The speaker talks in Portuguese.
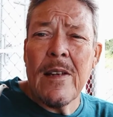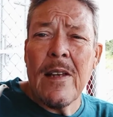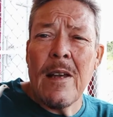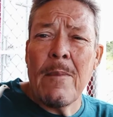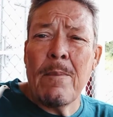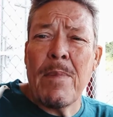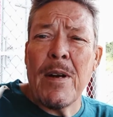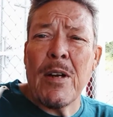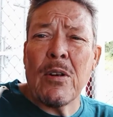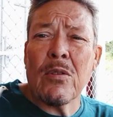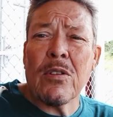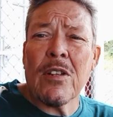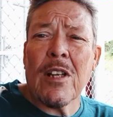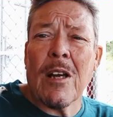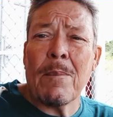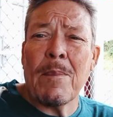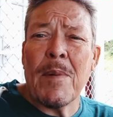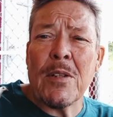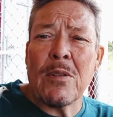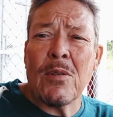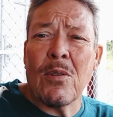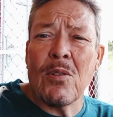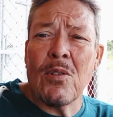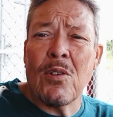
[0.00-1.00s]
Hebreus
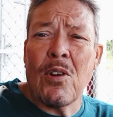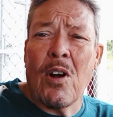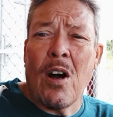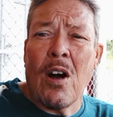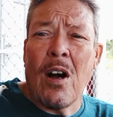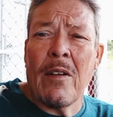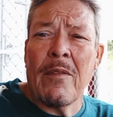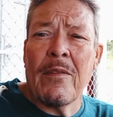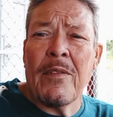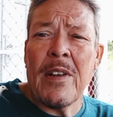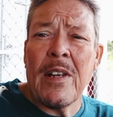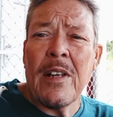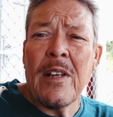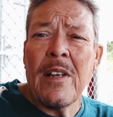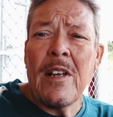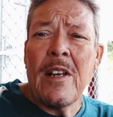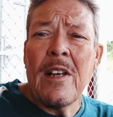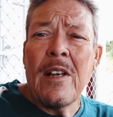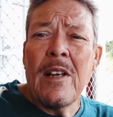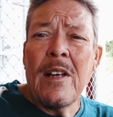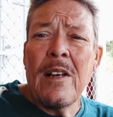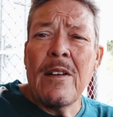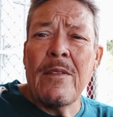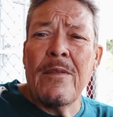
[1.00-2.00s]
capítulo 9,
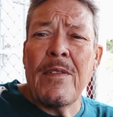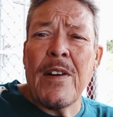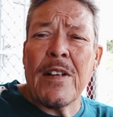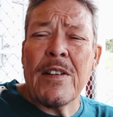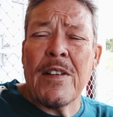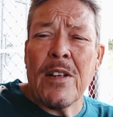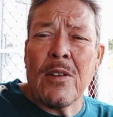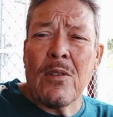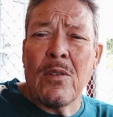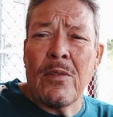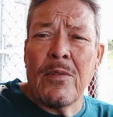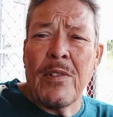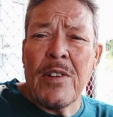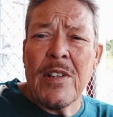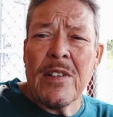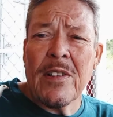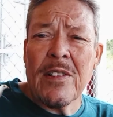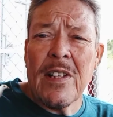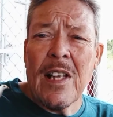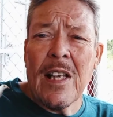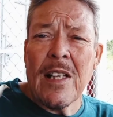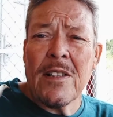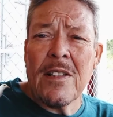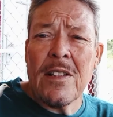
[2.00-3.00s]
versículo
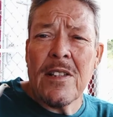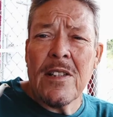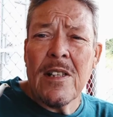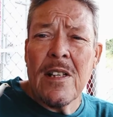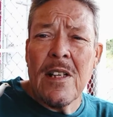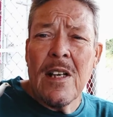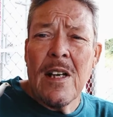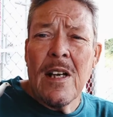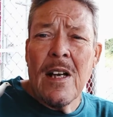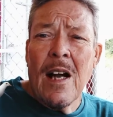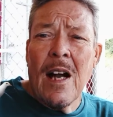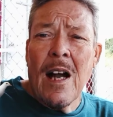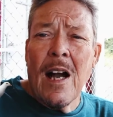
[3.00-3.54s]
27